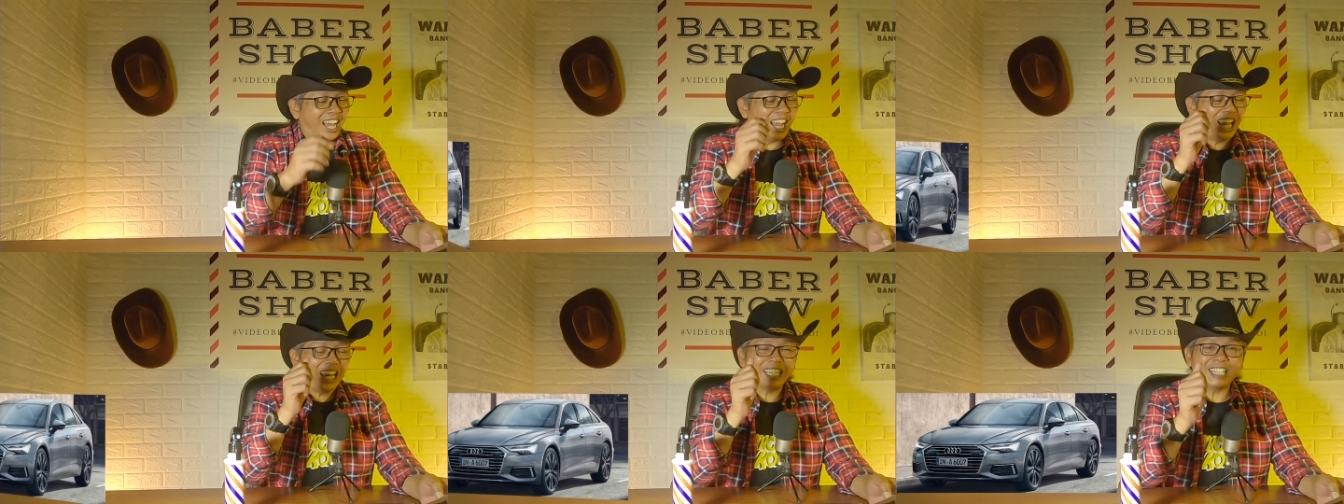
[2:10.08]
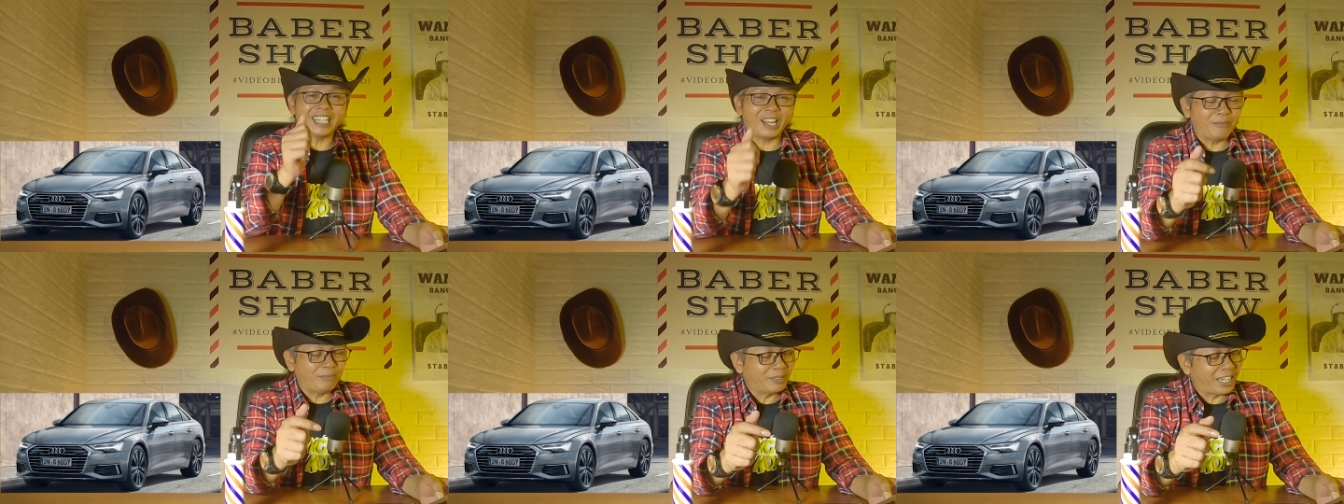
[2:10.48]

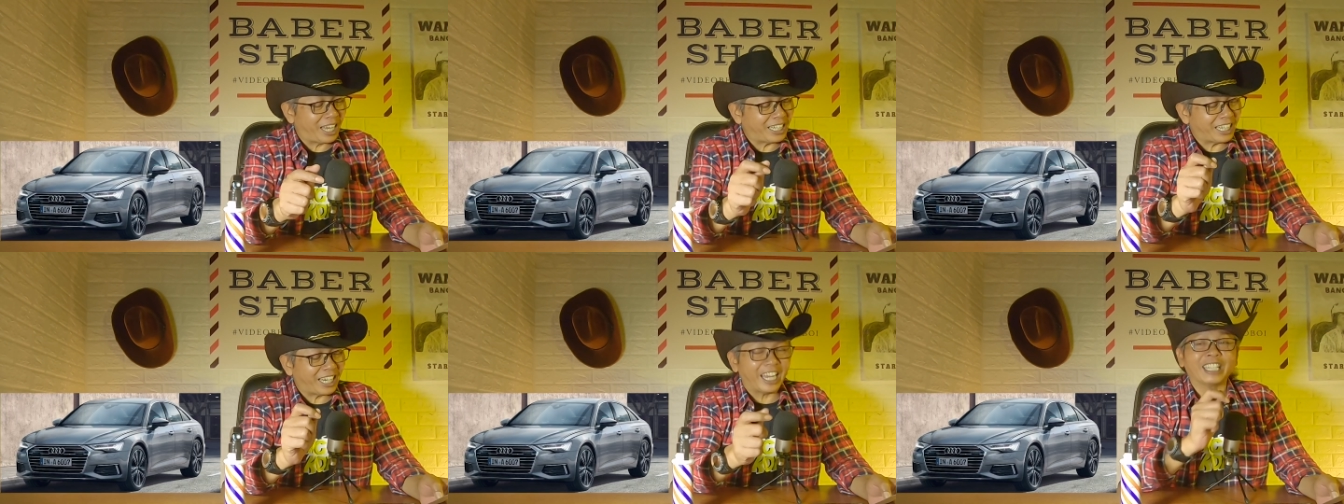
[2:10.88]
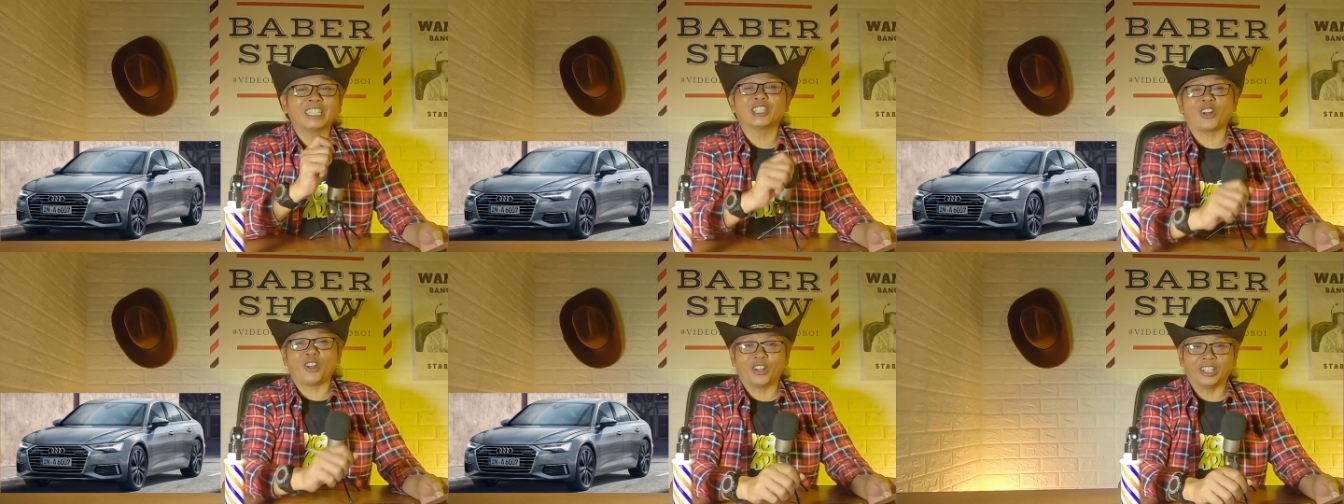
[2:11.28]
A6 dan
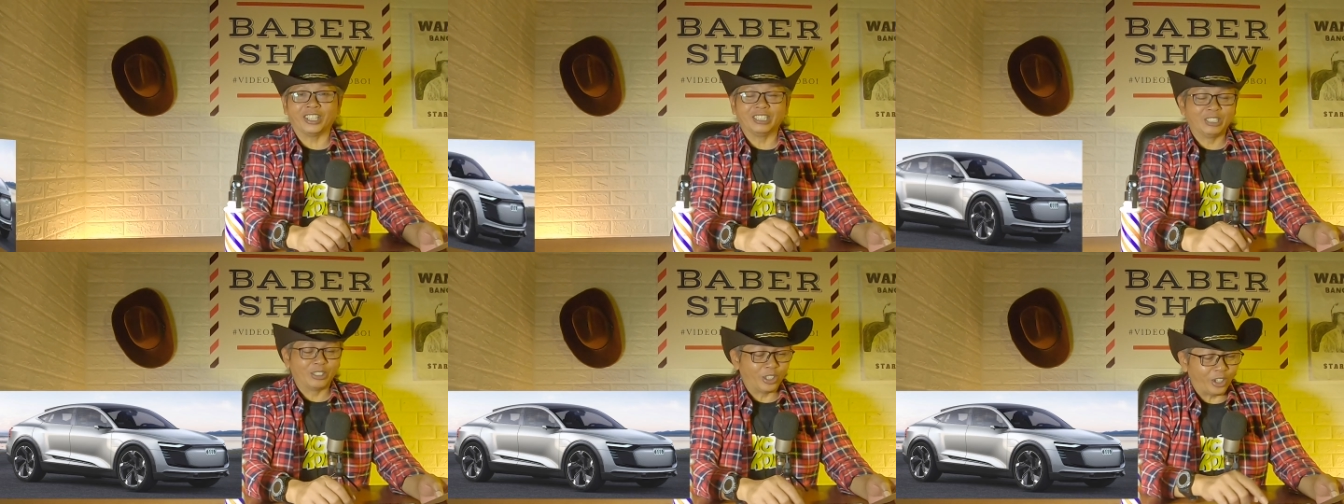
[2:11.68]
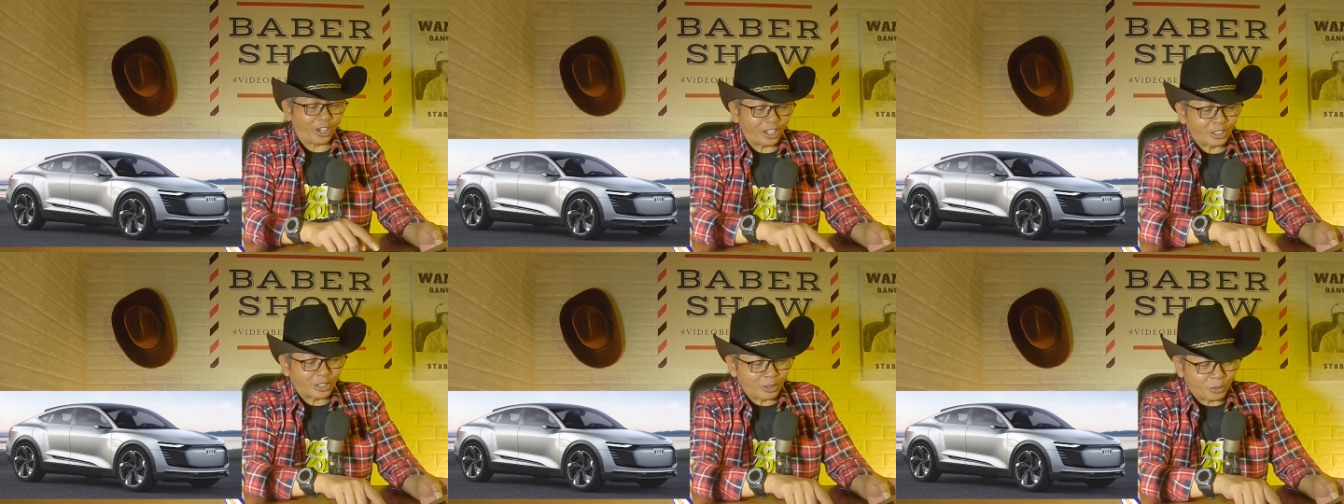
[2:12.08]
e-tron,
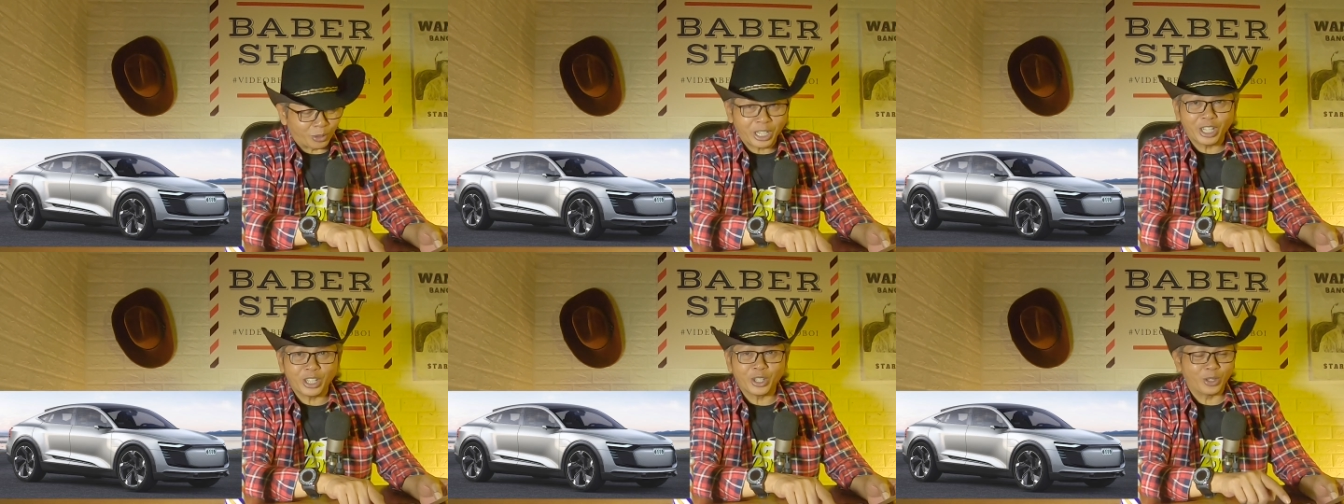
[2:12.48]
kirain QQ.